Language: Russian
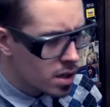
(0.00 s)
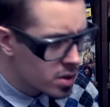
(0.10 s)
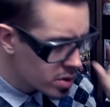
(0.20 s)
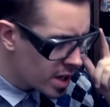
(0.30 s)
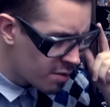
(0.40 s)

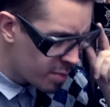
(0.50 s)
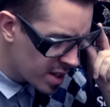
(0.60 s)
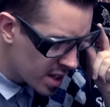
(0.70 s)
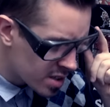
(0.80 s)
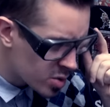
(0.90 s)
Ну да,
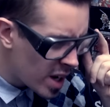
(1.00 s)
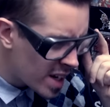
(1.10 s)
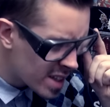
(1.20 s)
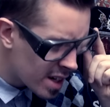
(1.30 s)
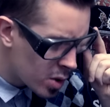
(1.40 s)
вполне
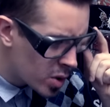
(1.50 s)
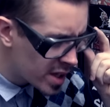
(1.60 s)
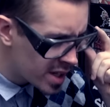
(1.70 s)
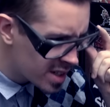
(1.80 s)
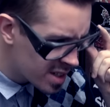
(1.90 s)
казуальный
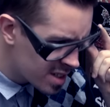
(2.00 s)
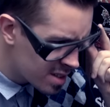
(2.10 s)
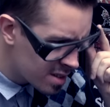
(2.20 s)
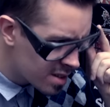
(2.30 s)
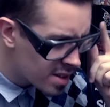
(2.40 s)
такой э,
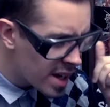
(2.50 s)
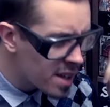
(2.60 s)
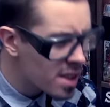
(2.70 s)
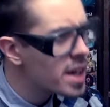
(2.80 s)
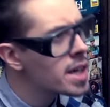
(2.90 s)

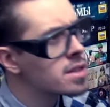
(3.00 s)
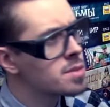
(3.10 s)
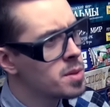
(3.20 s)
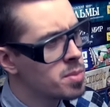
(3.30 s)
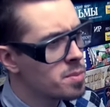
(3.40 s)
тайл-лейнг
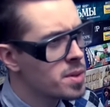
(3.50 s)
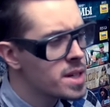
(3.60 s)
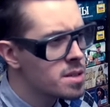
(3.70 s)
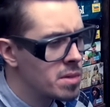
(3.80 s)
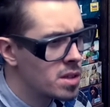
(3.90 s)
с
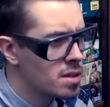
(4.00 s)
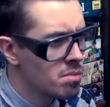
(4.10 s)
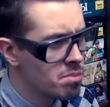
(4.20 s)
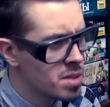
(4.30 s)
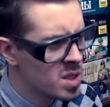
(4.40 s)

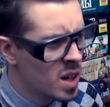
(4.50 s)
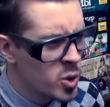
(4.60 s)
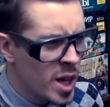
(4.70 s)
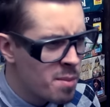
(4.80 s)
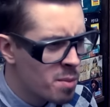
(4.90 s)
мипл-плейсментом, без
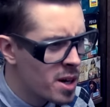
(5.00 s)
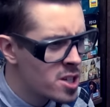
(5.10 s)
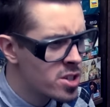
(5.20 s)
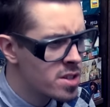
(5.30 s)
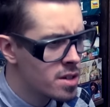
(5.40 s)
даунтайма
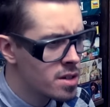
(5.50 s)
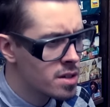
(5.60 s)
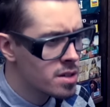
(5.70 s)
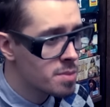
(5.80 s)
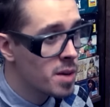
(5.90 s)

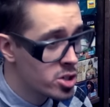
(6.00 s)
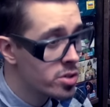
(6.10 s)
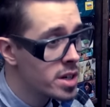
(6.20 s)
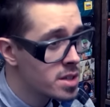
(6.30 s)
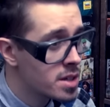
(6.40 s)
почти, с
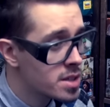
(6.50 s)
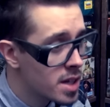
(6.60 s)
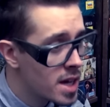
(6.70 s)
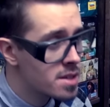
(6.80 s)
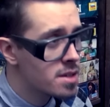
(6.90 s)
мажорити,
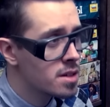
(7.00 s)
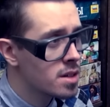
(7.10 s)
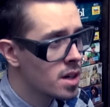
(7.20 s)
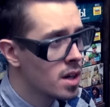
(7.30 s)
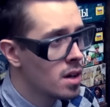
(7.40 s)

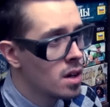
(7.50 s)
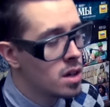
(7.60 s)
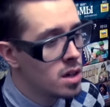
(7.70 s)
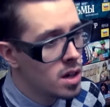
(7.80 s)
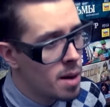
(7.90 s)
кстати,
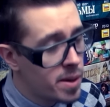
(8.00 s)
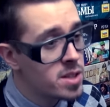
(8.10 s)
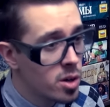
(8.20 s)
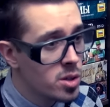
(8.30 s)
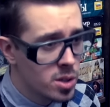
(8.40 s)
и
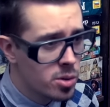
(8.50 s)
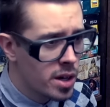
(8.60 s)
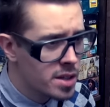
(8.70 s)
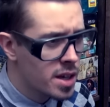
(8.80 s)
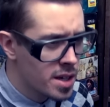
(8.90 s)
определенной
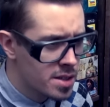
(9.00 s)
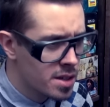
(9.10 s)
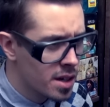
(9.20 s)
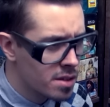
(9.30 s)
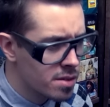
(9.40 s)
долей Take
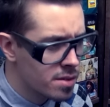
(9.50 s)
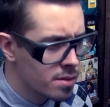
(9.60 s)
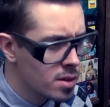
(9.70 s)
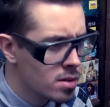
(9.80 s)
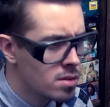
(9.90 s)
Z.
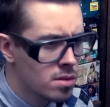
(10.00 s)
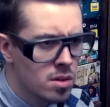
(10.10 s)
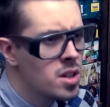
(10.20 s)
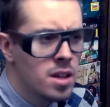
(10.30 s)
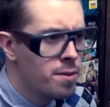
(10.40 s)
Но,
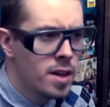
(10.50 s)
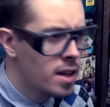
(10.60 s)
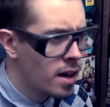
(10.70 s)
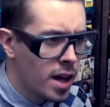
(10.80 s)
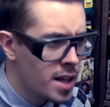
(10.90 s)
но не
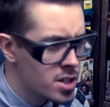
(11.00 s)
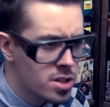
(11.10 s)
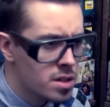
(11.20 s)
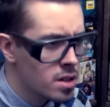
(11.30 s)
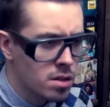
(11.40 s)
филлер,
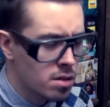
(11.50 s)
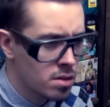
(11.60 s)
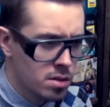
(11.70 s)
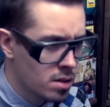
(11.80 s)
конечно, нет.